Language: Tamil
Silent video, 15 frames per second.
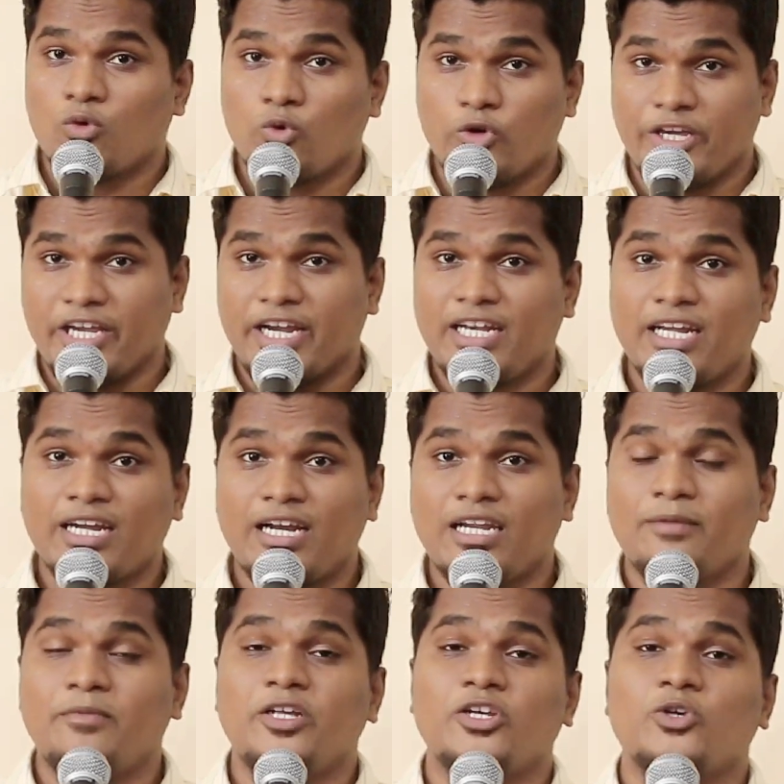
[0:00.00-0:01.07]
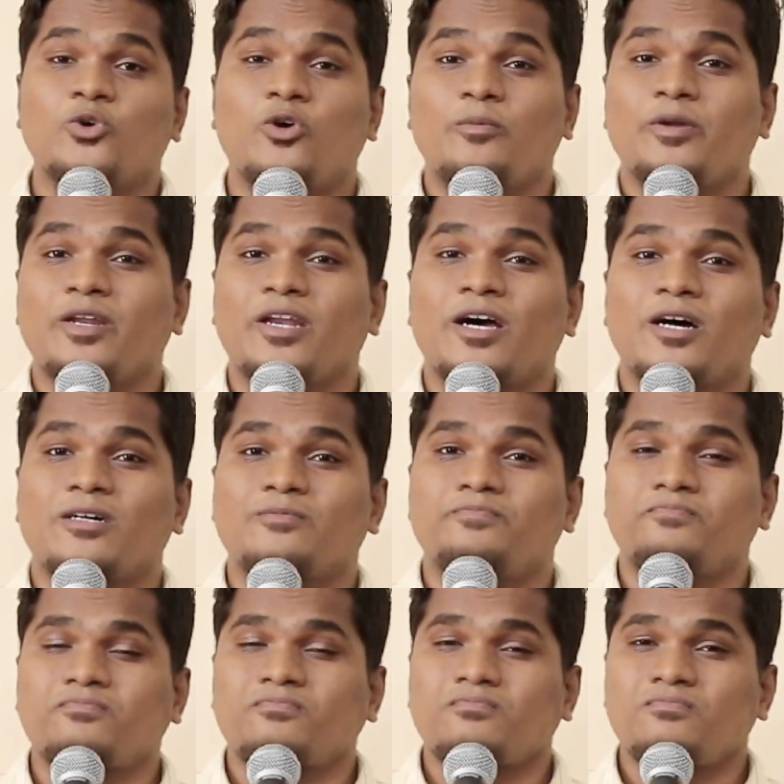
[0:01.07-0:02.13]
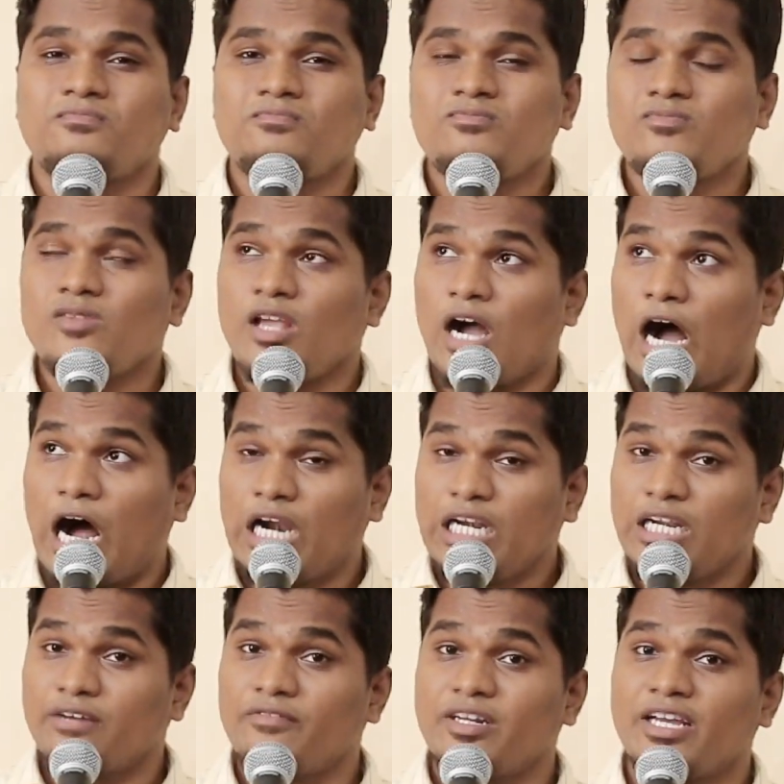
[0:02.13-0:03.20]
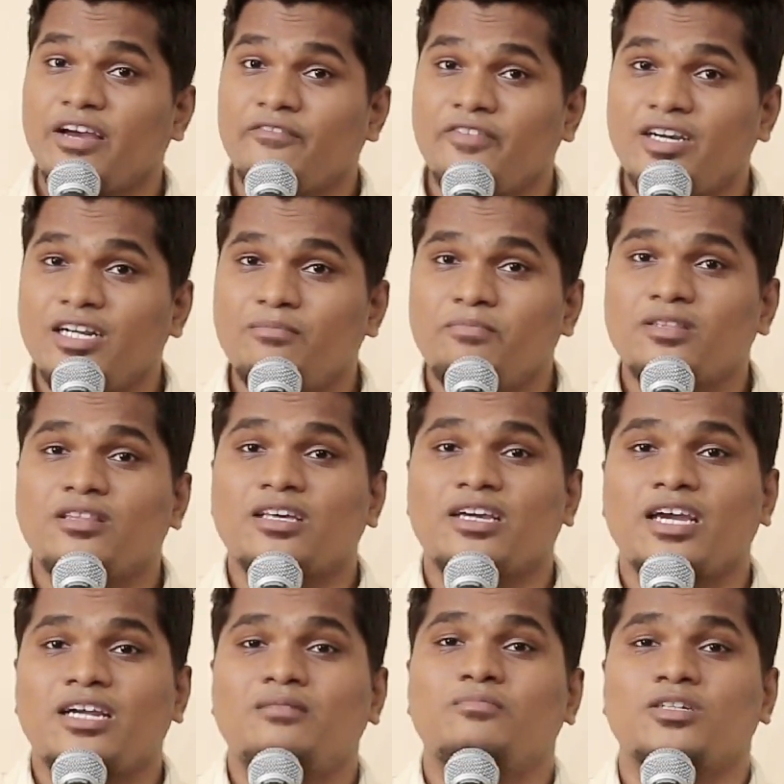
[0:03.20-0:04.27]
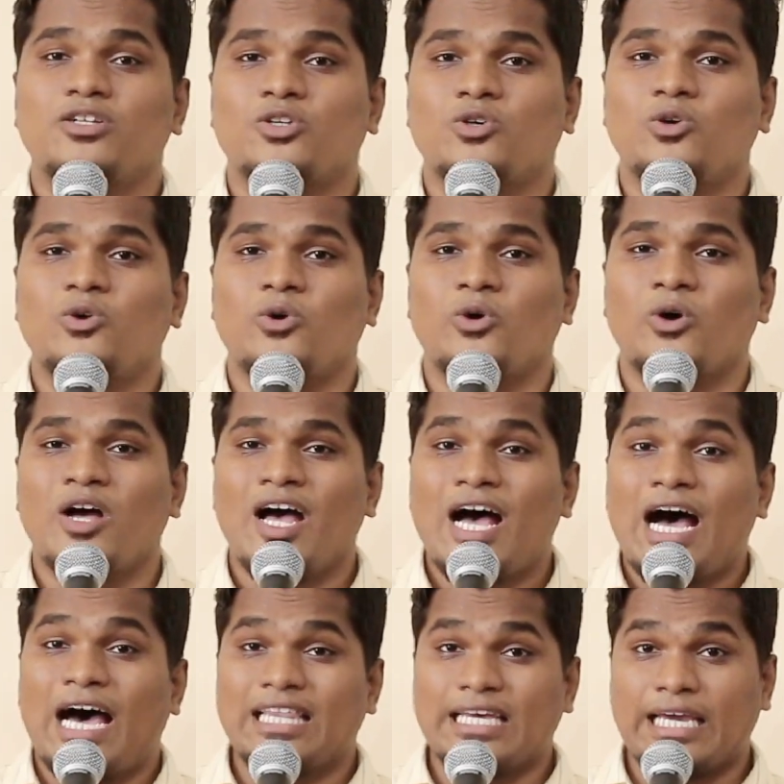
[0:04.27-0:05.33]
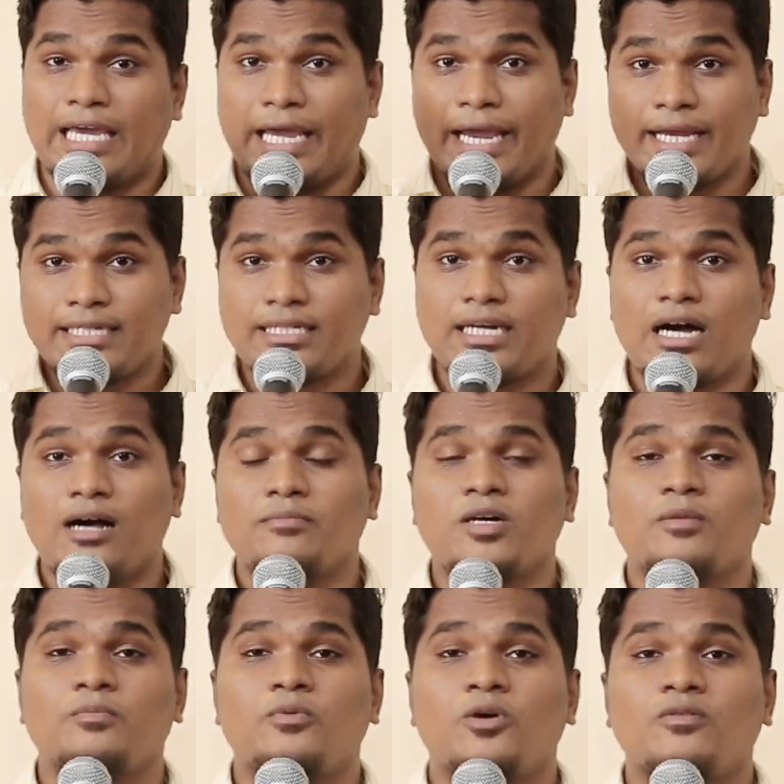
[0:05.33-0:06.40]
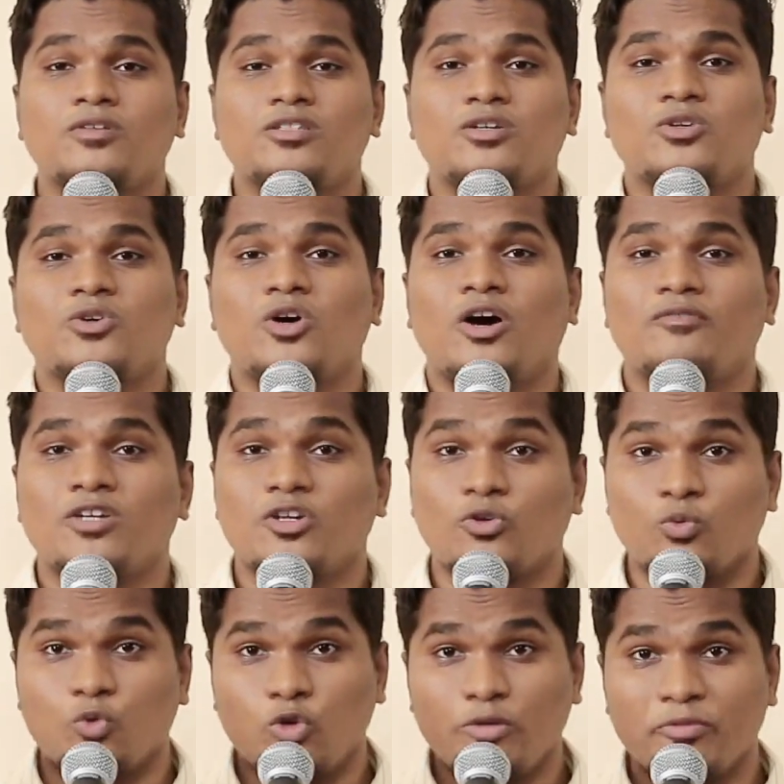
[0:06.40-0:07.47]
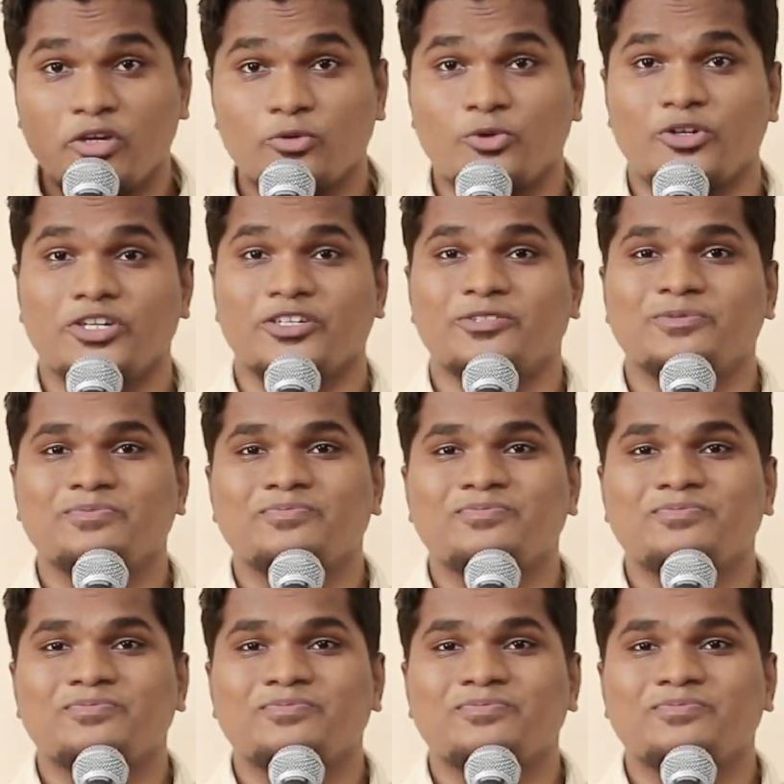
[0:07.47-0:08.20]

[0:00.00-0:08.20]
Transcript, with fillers: அவங்களுடைய எண்ணங்கள் எப்படி இருக்கும் அப்படின்னா ஆண்டவர் என் விண்ணப்பத்தை கேட்பதற்கும் அதை கேட்காமல் போவதற்கும் அவருக்கு உரிமை உண்டு